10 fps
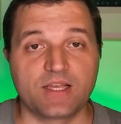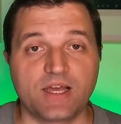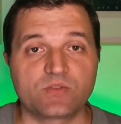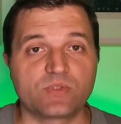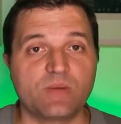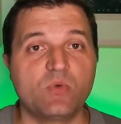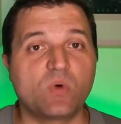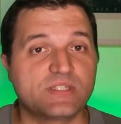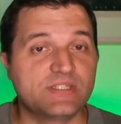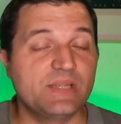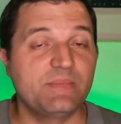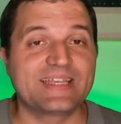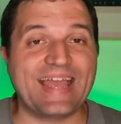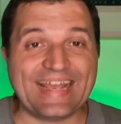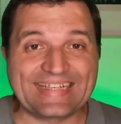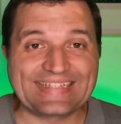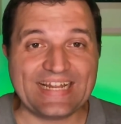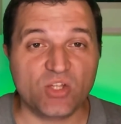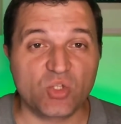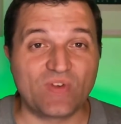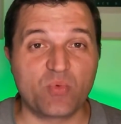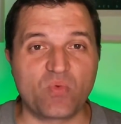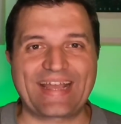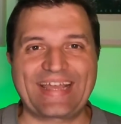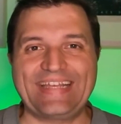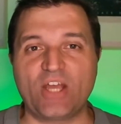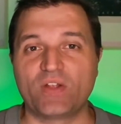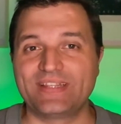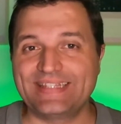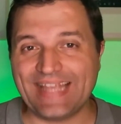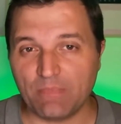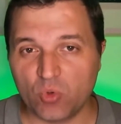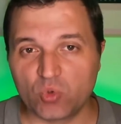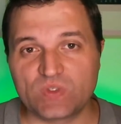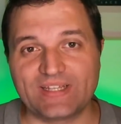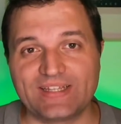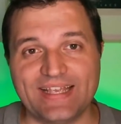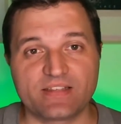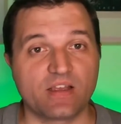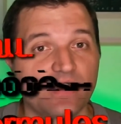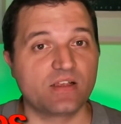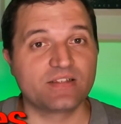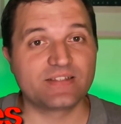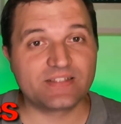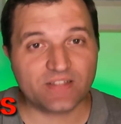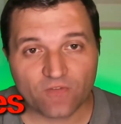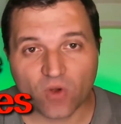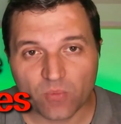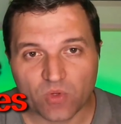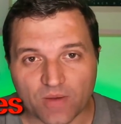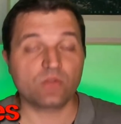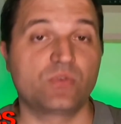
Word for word: grâce au tableau croisé dynamique Excel, tu vas pouvoir créer un tableau de synthèse sans formule.